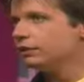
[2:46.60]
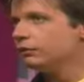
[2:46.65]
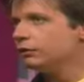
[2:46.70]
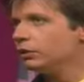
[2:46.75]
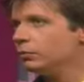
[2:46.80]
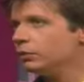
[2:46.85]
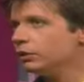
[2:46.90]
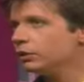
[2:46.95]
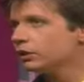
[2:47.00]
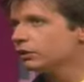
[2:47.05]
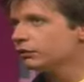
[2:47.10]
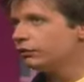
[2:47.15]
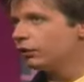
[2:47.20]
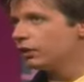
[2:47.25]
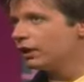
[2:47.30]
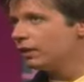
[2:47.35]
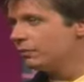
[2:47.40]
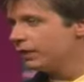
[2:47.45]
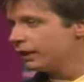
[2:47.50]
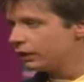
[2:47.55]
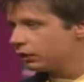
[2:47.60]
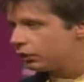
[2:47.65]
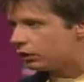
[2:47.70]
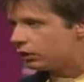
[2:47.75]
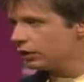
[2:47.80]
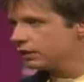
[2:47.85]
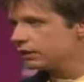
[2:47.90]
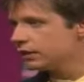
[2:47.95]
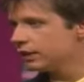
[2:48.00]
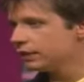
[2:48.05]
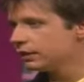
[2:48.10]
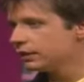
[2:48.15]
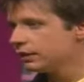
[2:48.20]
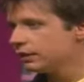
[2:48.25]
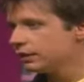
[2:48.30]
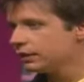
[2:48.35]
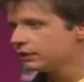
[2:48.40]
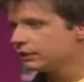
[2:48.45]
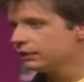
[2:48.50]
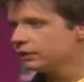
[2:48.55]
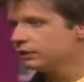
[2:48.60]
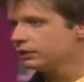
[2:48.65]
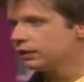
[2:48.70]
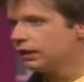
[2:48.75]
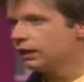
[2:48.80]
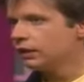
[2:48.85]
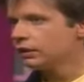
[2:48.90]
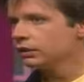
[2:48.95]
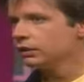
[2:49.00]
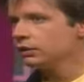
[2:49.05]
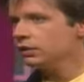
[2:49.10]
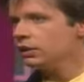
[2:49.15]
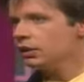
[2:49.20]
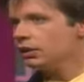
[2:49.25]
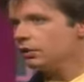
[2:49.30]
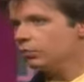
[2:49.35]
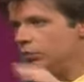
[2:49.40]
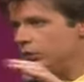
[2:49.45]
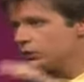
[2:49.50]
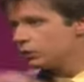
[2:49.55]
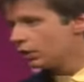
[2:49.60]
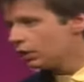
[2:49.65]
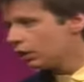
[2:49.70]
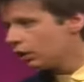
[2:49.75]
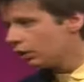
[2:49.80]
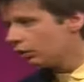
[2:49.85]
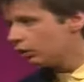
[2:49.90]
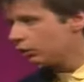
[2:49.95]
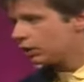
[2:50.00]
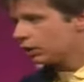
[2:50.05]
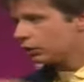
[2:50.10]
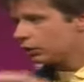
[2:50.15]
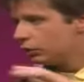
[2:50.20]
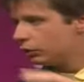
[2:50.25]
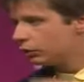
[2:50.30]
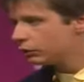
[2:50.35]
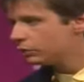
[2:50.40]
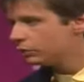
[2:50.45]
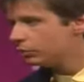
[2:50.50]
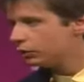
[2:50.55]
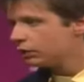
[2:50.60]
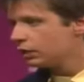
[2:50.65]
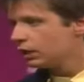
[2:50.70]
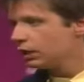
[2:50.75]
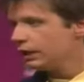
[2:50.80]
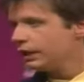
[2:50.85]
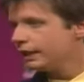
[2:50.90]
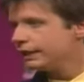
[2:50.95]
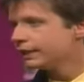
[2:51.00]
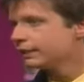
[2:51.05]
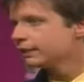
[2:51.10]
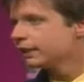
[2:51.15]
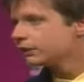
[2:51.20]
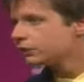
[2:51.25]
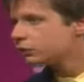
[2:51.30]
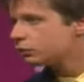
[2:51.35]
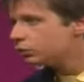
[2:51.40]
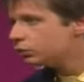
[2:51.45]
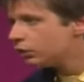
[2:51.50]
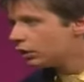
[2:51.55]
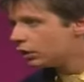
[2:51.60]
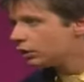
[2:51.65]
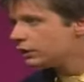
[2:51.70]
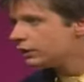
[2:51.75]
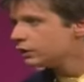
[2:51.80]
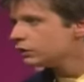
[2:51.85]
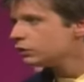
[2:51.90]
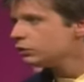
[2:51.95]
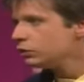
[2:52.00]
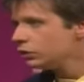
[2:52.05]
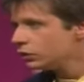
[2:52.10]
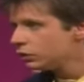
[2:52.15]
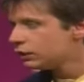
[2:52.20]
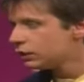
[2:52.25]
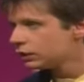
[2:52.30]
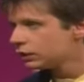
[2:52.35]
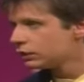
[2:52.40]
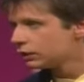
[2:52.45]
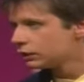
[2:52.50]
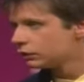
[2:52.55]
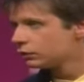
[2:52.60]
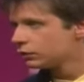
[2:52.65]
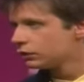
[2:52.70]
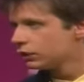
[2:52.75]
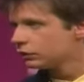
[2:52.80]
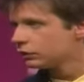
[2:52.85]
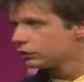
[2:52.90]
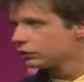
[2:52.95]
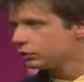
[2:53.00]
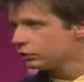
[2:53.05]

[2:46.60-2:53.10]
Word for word: Sie womöglich vorher mal gehört hätten, dass die sagen, Mutter oder Großmutter, das hast du doch nicht nötig, dass du das